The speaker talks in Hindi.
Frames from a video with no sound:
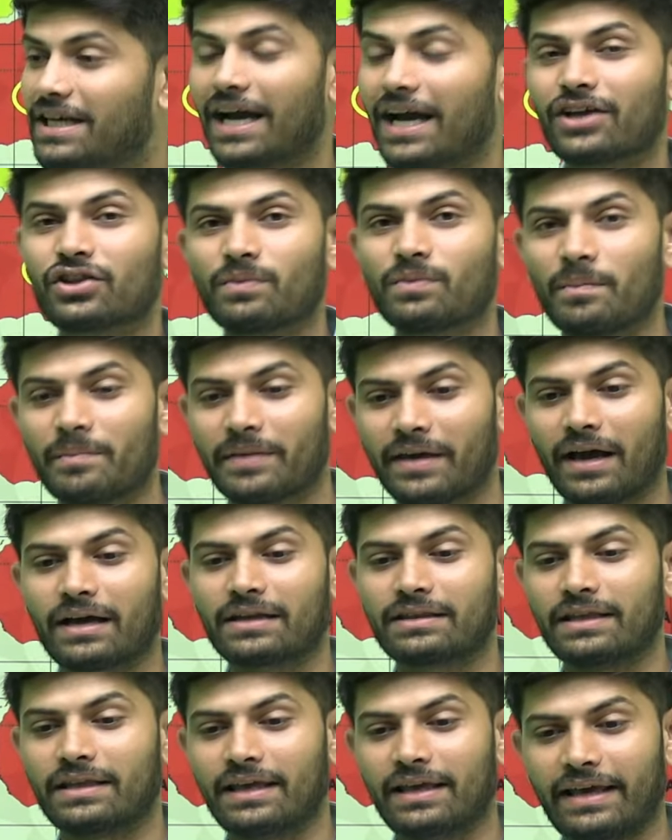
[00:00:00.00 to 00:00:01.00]
आ गए तो मम्मी क्या
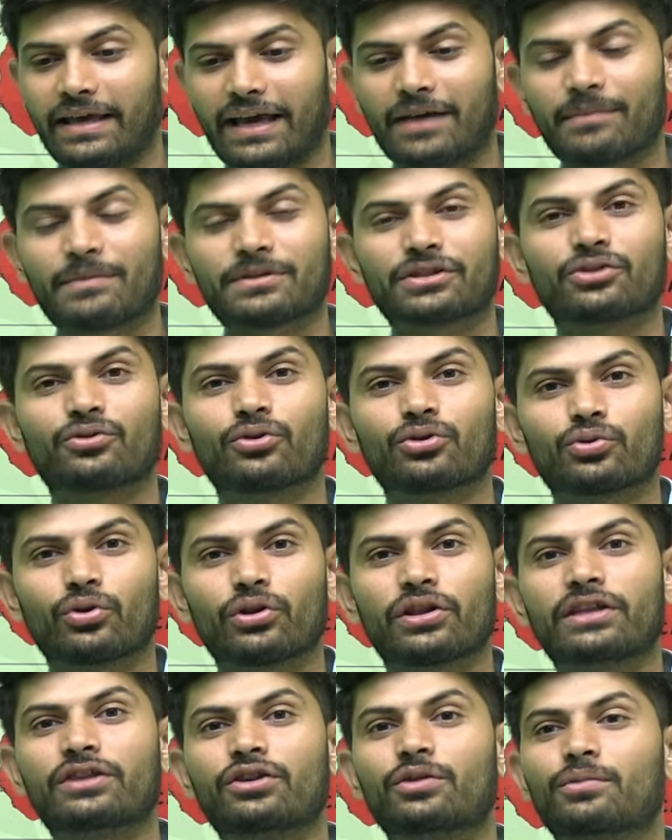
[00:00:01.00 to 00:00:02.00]
करती है एक में से दो तोड़
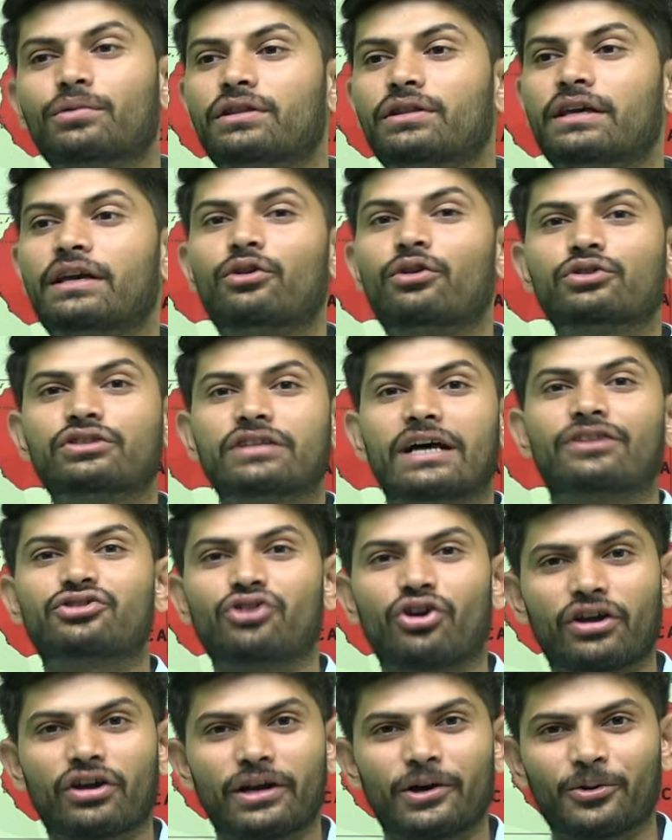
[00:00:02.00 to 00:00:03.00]
देती है बोलती कि लो सात
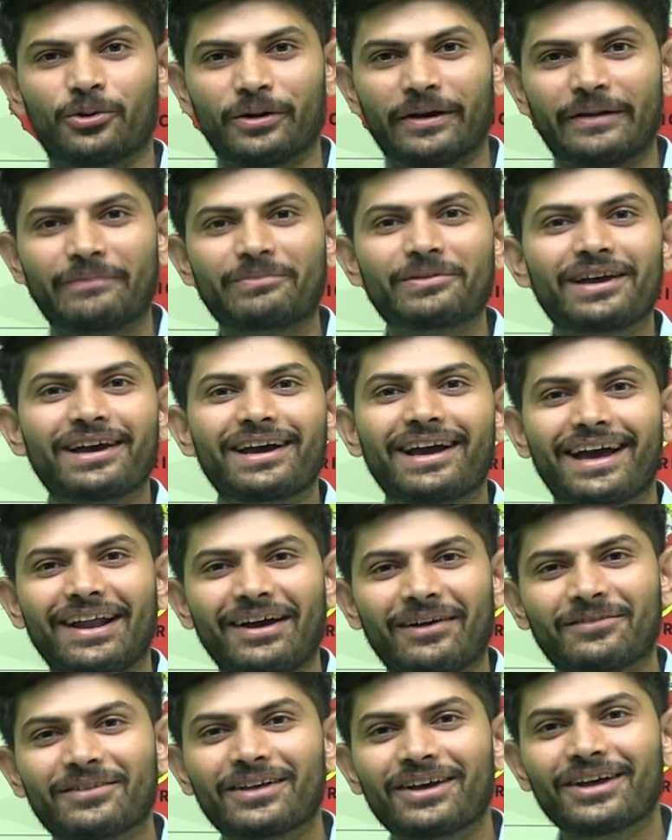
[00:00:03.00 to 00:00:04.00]
चॉकलेट हो गई है
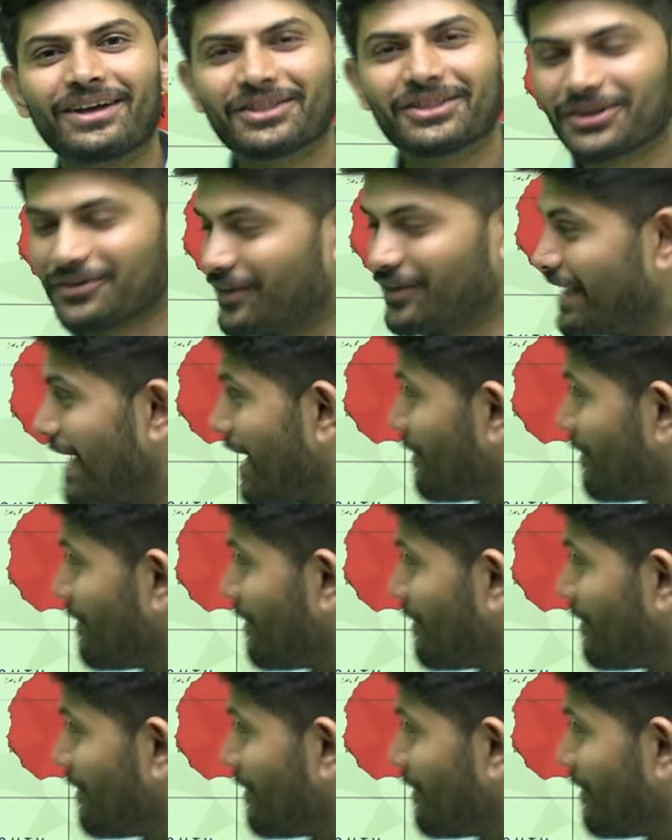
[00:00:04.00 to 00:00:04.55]
ना तो वही यहां